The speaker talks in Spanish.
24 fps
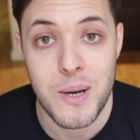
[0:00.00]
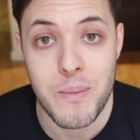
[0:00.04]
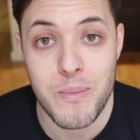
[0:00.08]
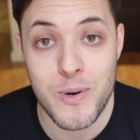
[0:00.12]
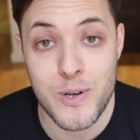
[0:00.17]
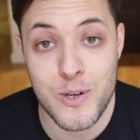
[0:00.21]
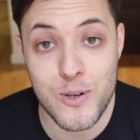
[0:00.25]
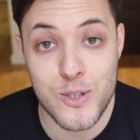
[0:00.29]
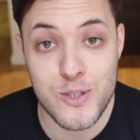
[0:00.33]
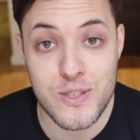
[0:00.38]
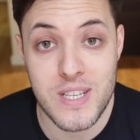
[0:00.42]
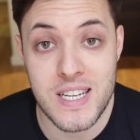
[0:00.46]

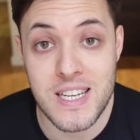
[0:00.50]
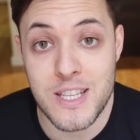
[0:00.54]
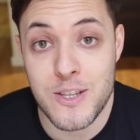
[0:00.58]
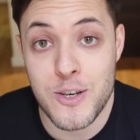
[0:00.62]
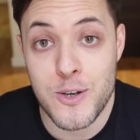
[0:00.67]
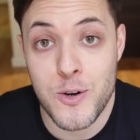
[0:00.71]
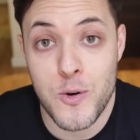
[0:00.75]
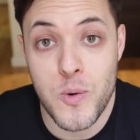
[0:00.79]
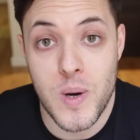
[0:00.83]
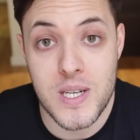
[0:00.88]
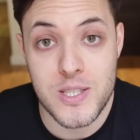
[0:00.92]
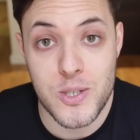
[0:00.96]
pues
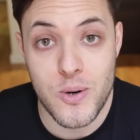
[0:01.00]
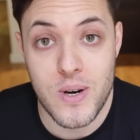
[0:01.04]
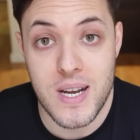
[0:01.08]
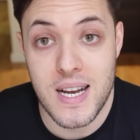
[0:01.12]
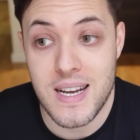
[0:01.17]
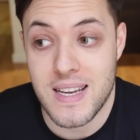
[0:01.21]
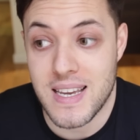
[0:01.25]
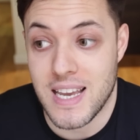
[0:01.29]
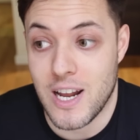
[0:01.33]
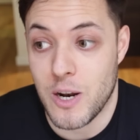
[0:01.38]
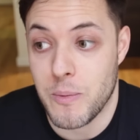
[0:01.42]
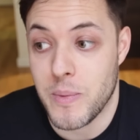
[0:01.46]
contenido en
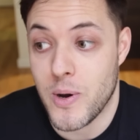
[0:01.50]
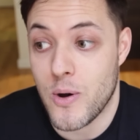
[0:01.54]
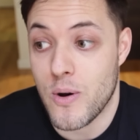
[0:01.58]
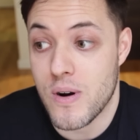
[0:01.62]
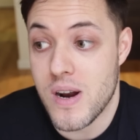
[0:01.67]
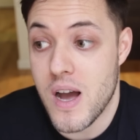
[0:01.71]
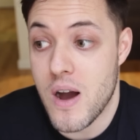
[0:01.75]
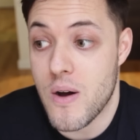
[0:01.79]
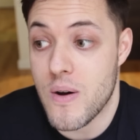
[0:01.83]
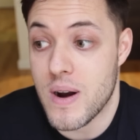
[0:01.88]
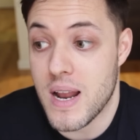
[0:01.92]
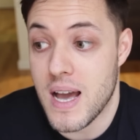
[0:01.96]
4K, que a lo
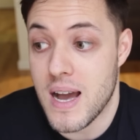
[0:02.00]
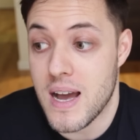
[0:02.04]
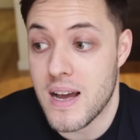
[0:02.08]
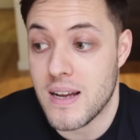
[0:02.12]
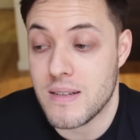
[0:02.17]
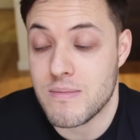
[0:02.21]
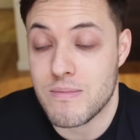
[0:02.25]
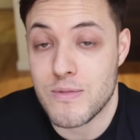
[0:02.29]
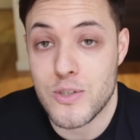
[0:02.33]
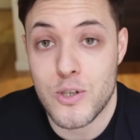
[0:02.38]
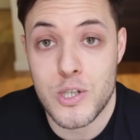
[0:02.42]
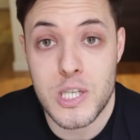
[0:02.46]
mejor
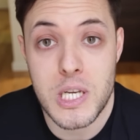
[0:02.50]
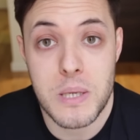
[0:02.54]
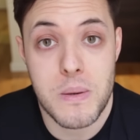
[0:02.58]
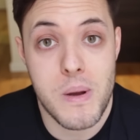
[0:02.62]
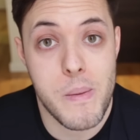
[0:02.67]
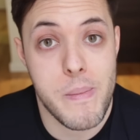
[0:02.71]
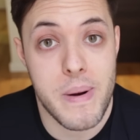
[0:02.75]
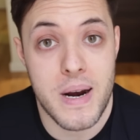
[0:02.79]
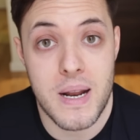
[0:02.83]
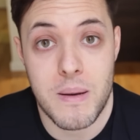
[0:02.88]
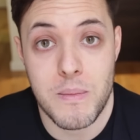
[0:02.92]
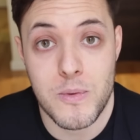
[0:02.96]
ahora no
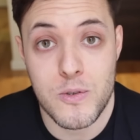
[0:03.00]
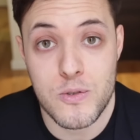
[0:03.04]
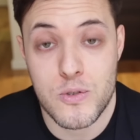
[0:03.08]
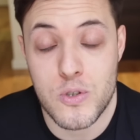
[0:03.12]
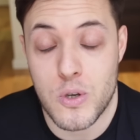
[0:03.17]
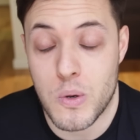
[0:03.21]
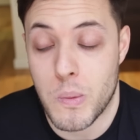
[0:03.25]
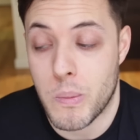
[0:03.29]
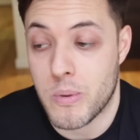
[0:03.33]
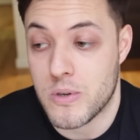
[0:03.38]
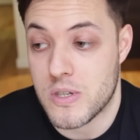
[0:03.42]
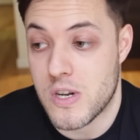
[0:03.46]
sirve para
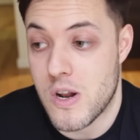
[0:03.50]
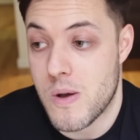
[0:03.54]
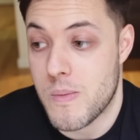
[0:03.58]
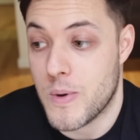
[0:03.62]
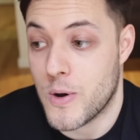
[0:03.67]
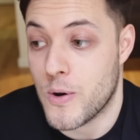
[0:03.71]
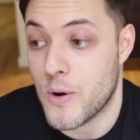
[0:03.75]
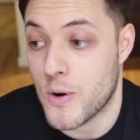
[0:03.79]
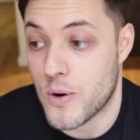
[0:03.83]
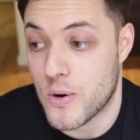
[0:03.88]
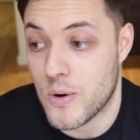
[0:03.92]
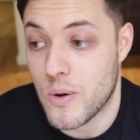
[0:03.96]
mucho, pues a lo
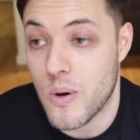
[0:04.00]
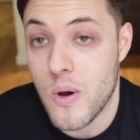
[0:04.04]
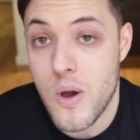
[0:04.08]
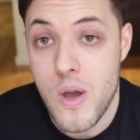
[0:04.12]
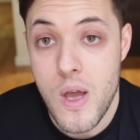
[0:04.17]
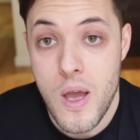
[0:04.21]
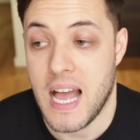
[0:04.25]
mejor no.